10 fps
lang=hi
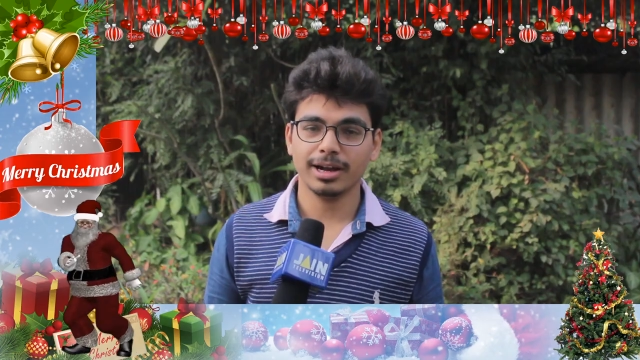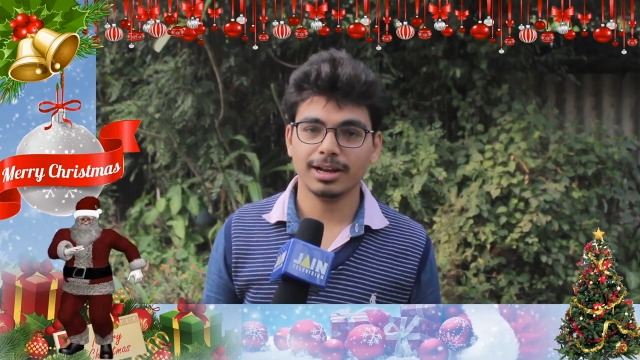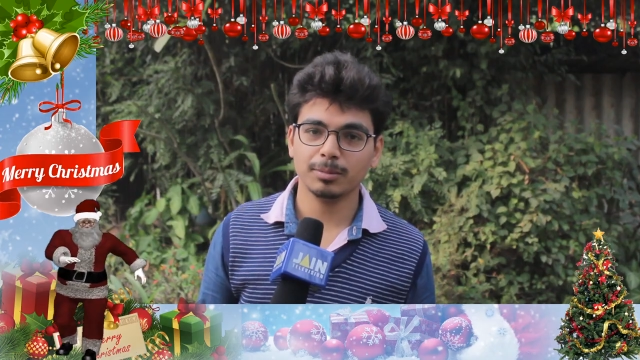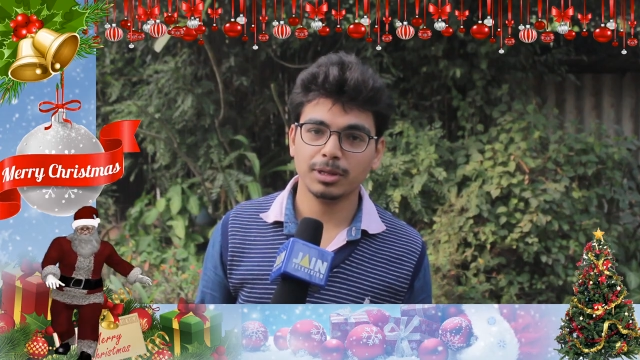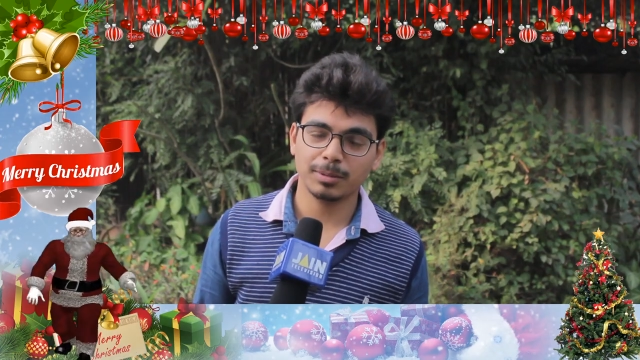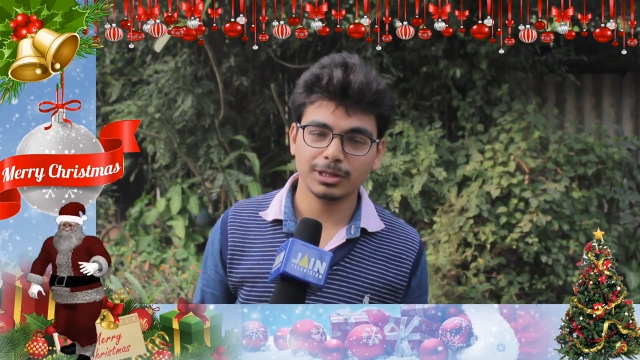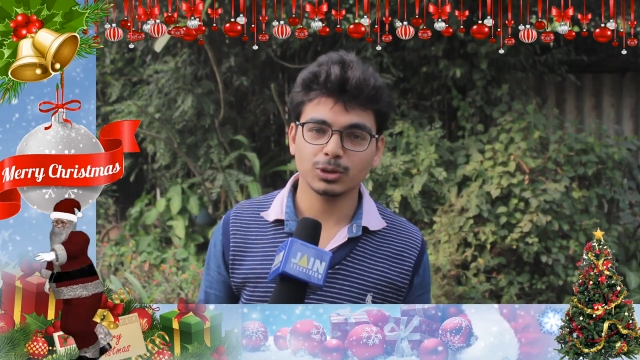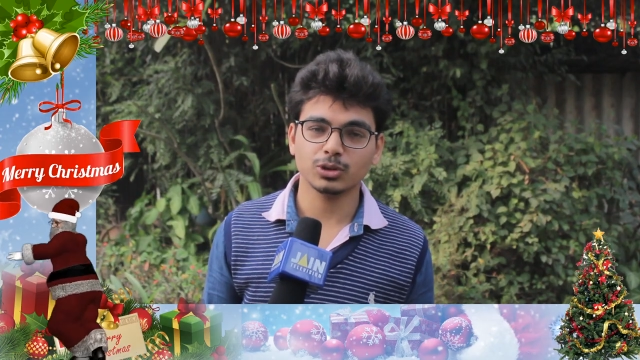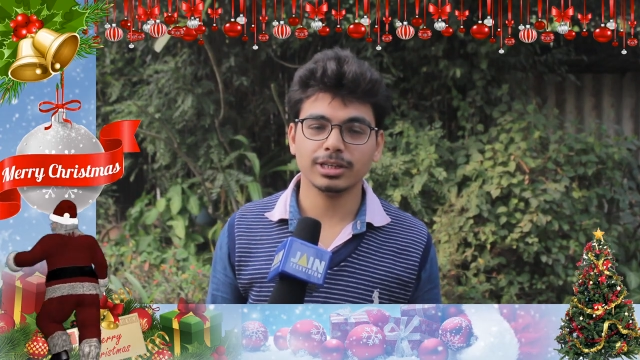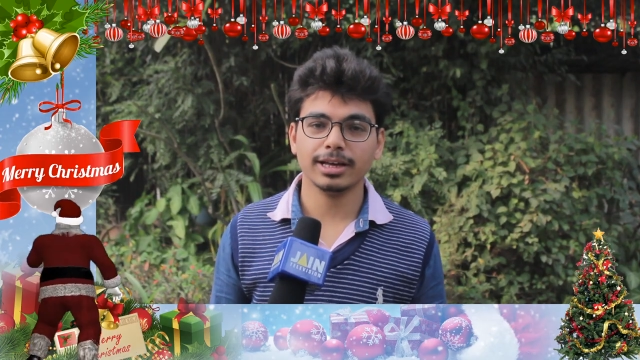मेरा नाम दीपक
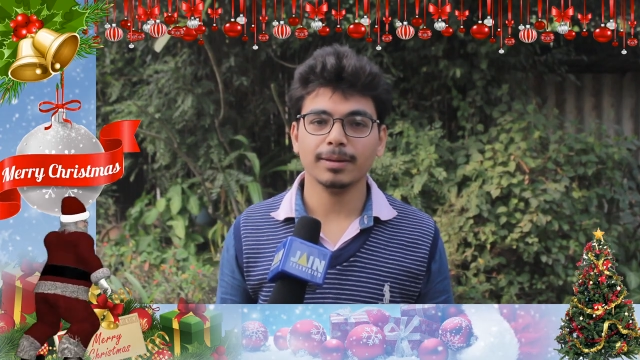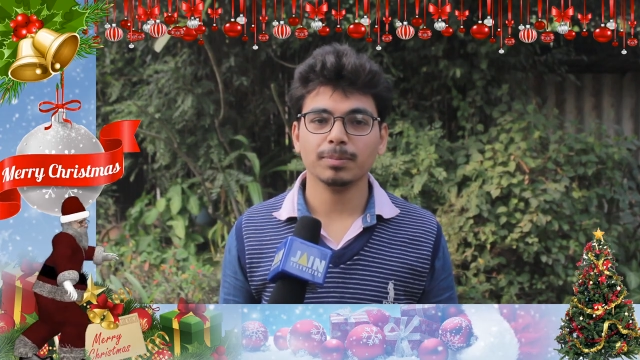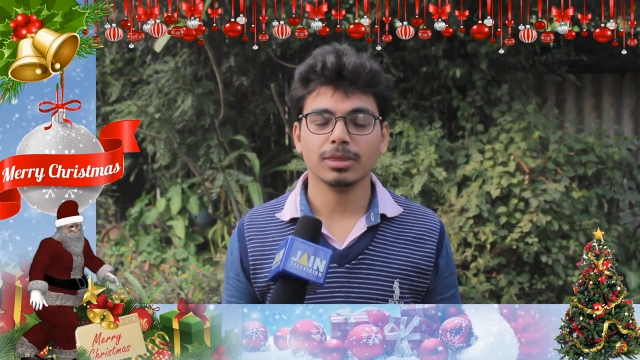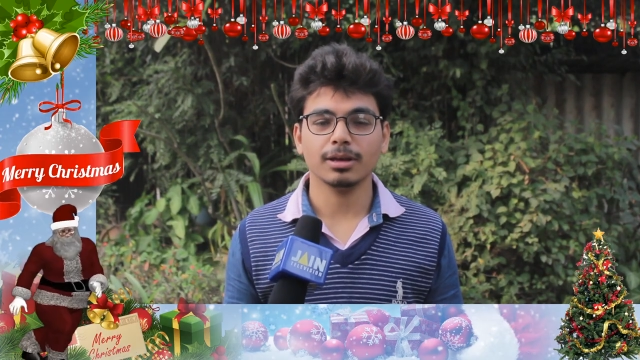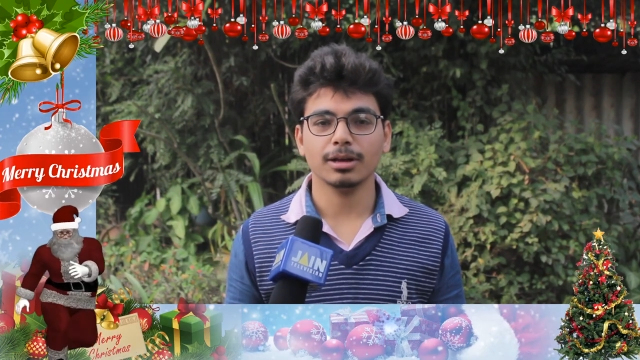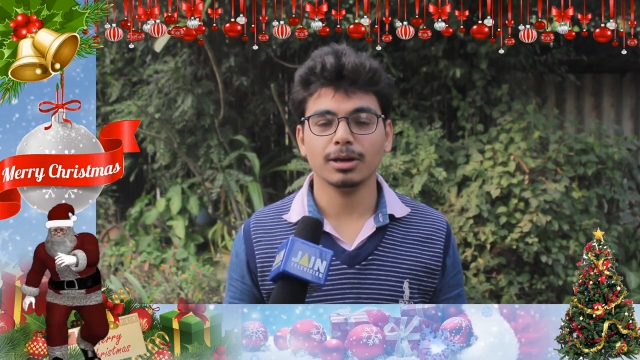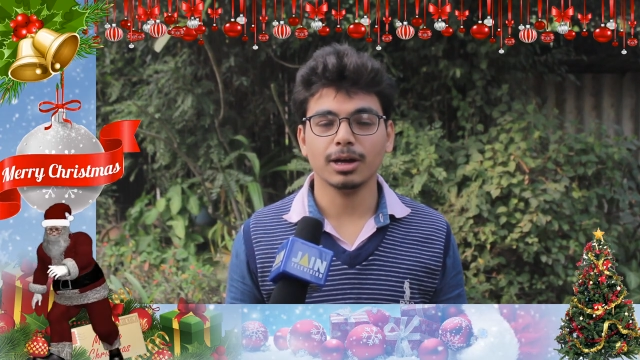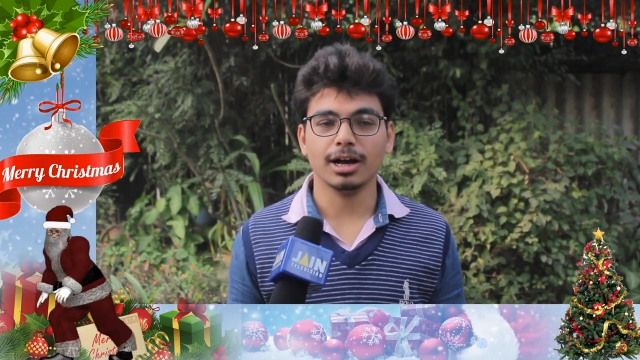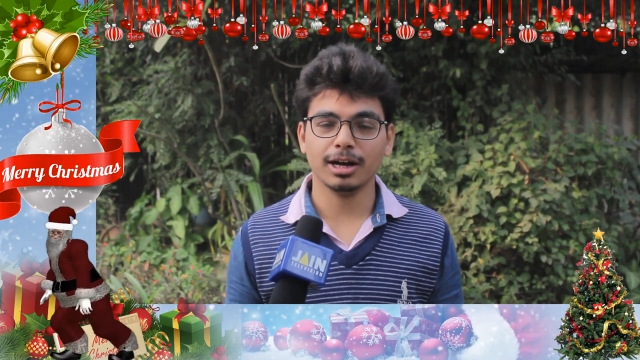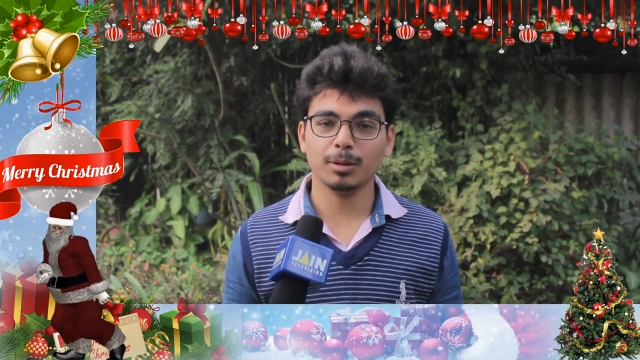जोशी
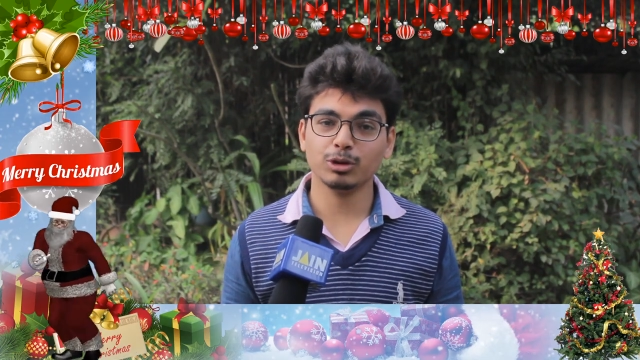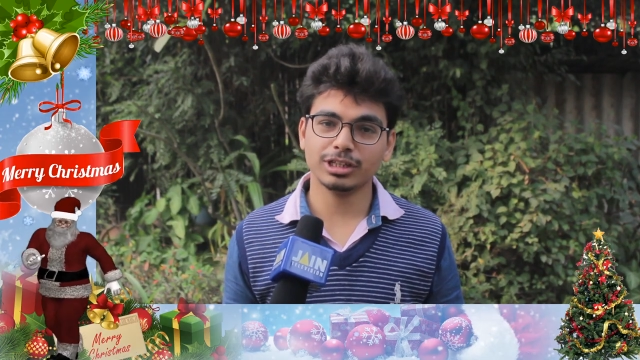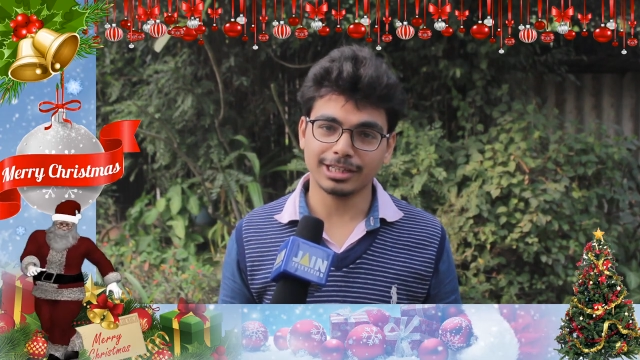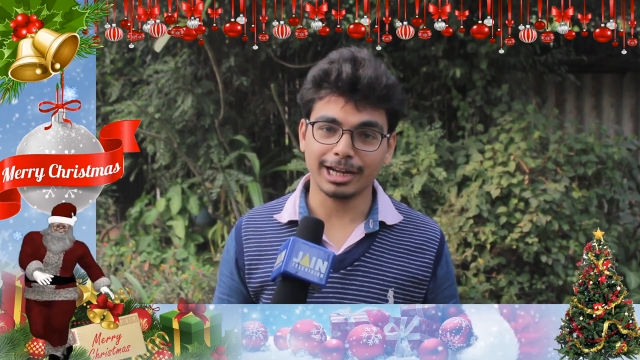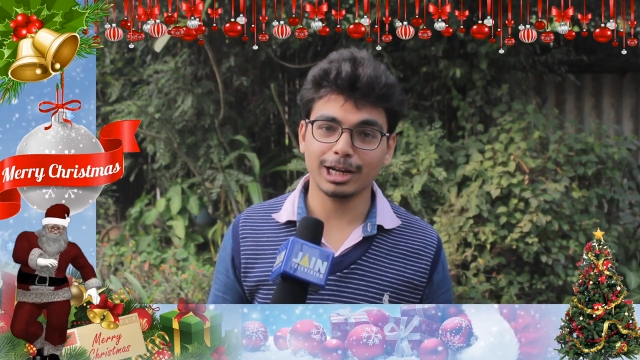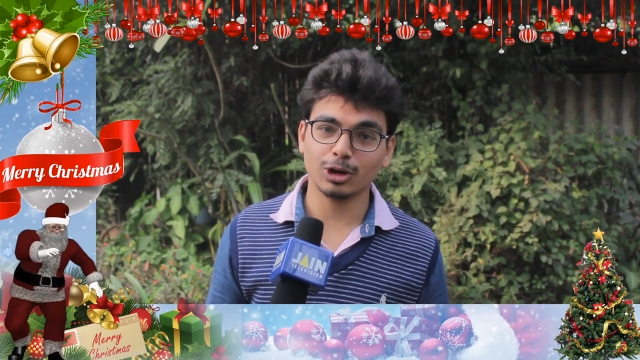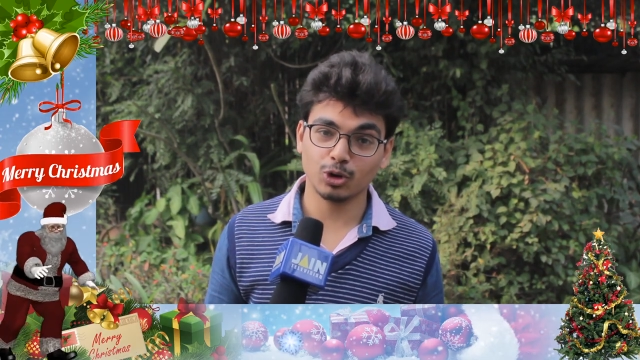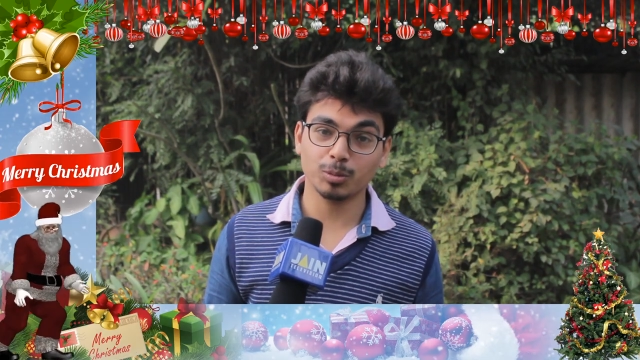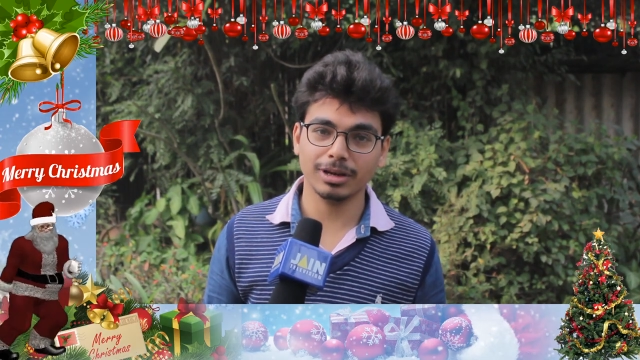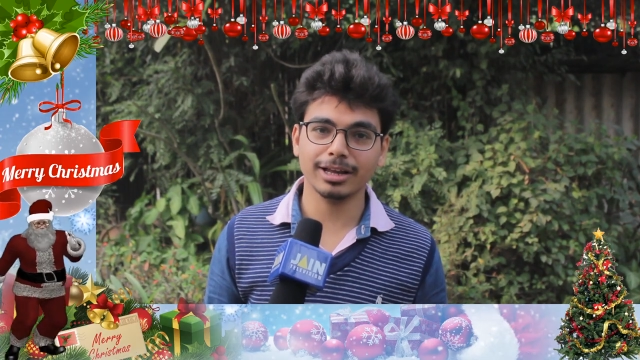है अगर मुझे सेंटा
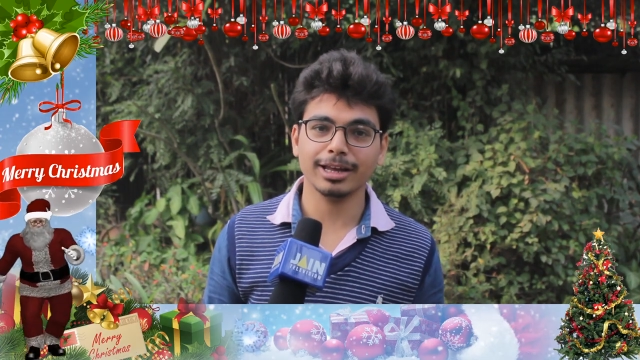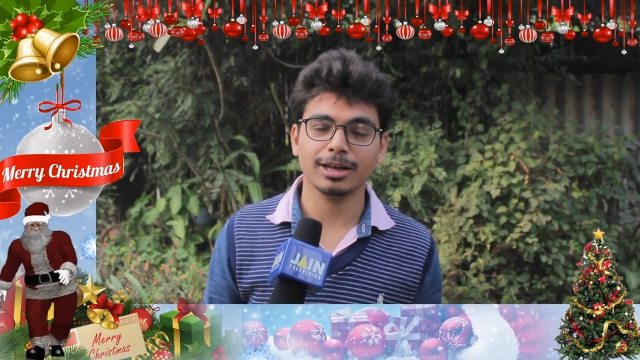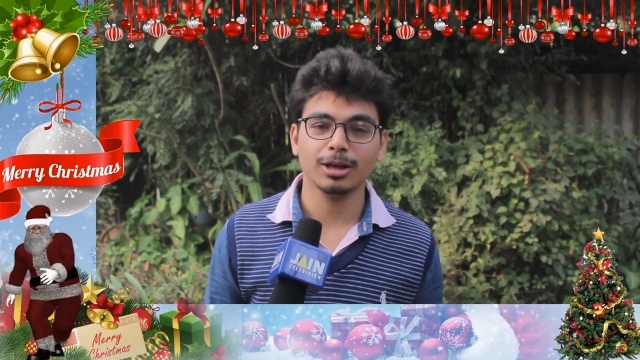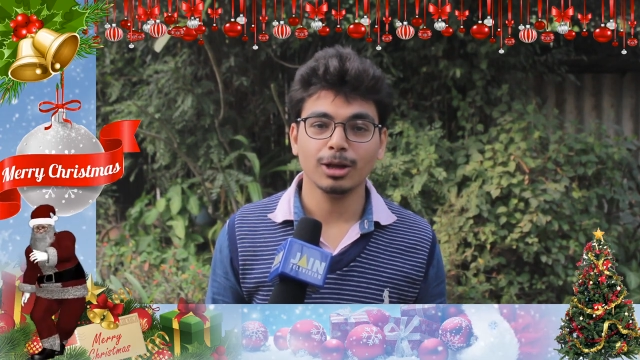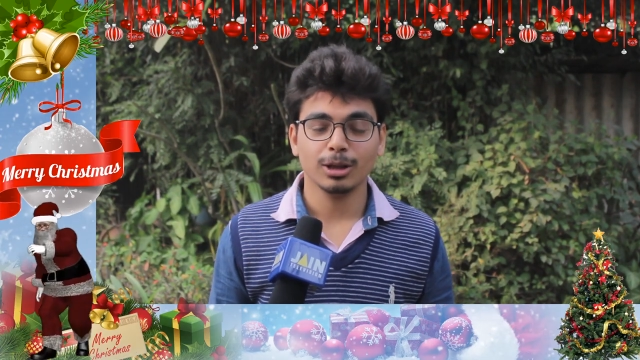क्लॉज मिल गए